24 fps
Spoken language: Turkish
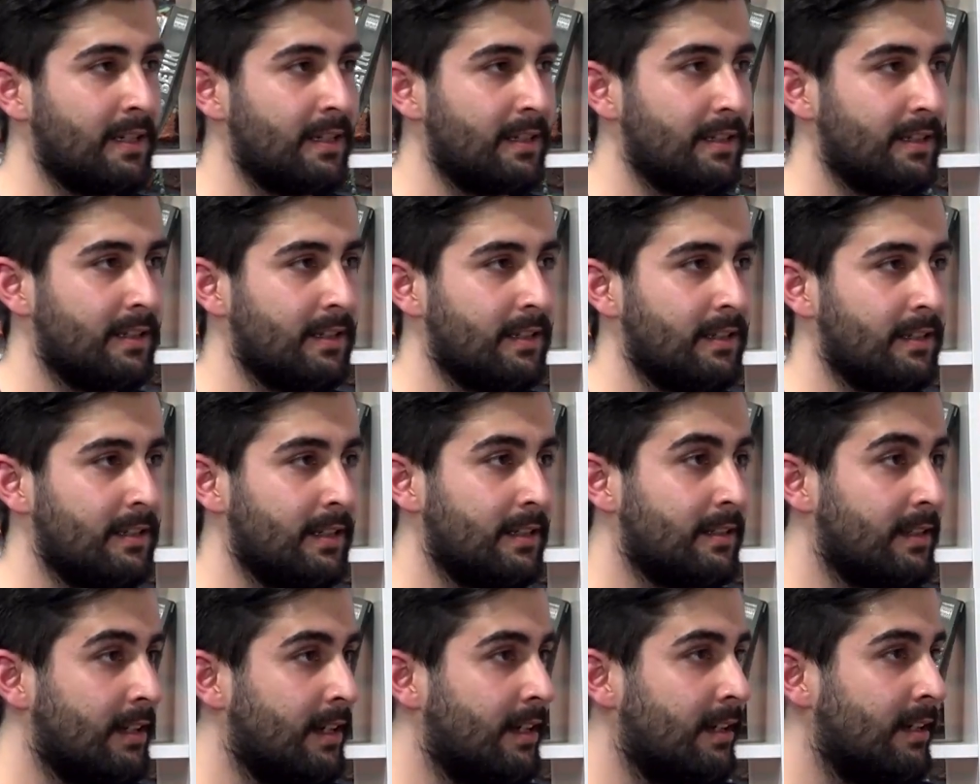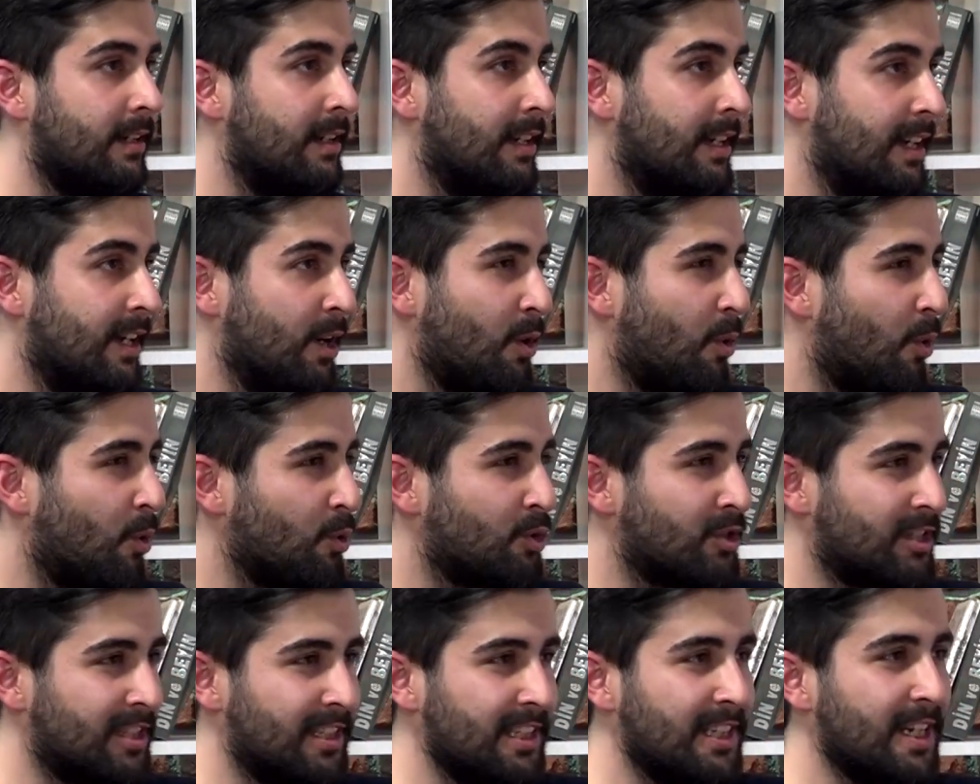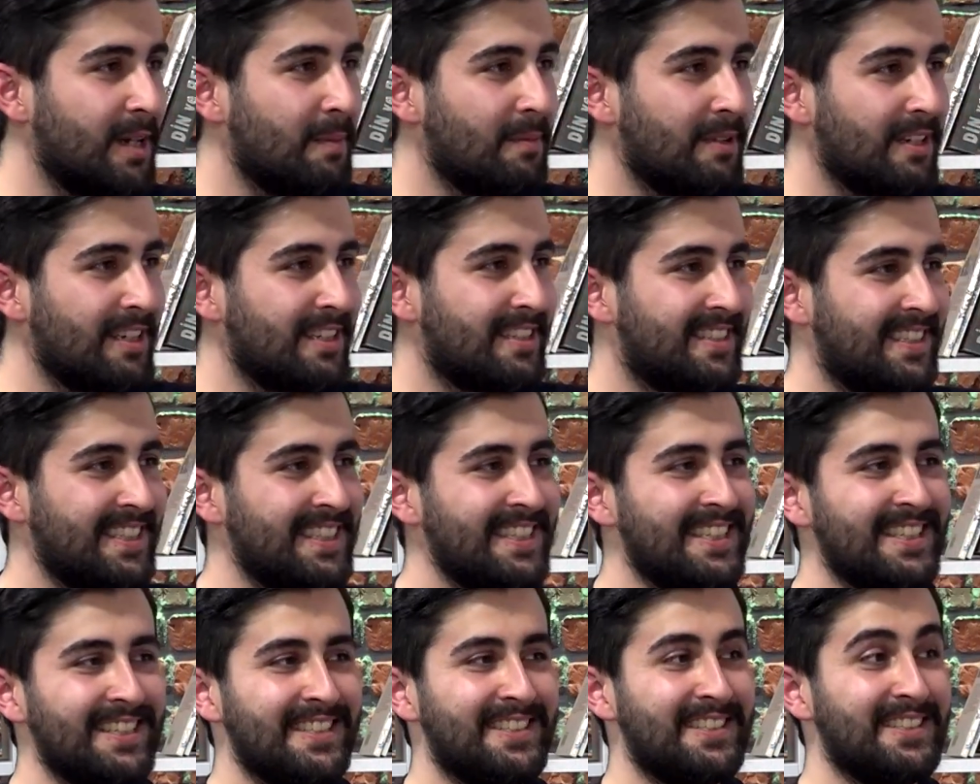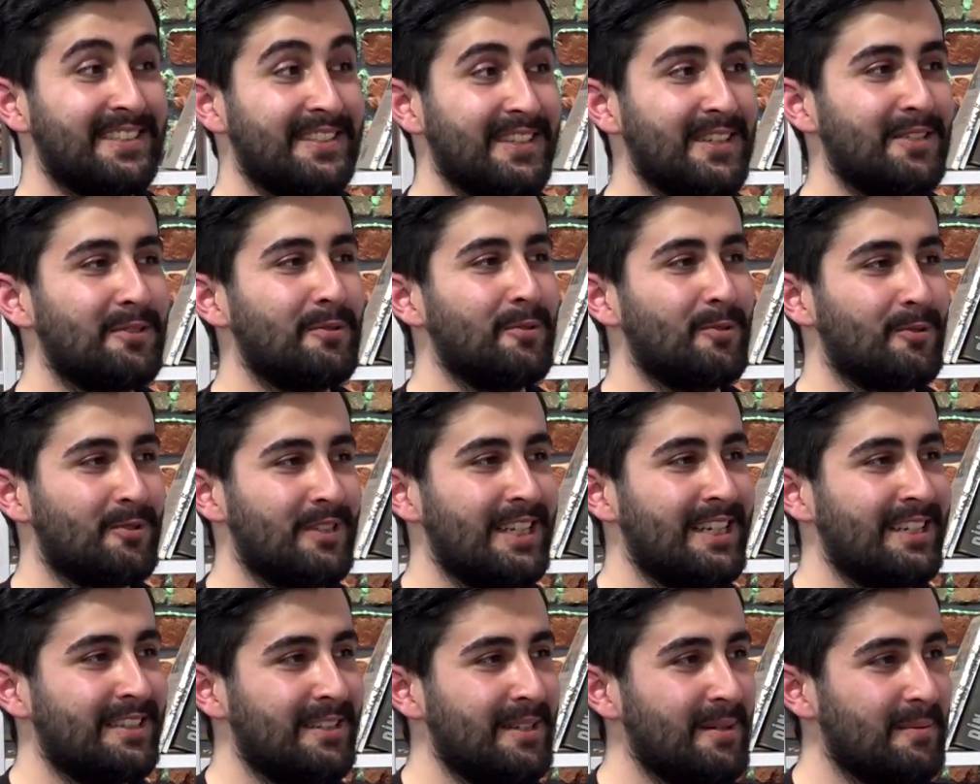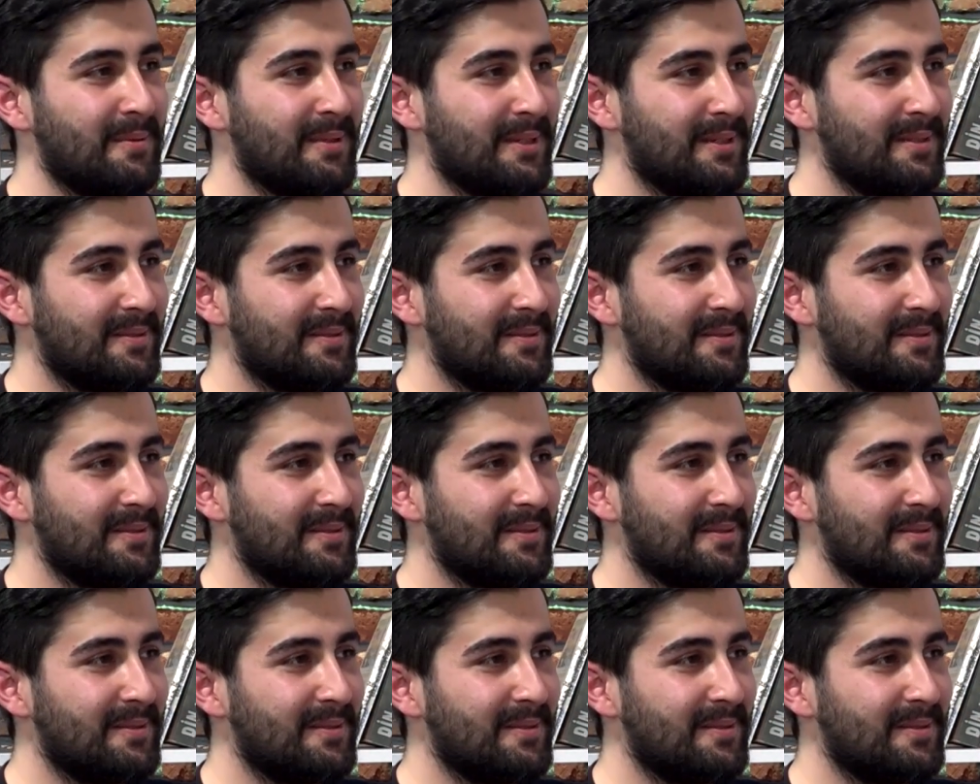E, ya da o sinemanın siniri stresi üstlerinde mi?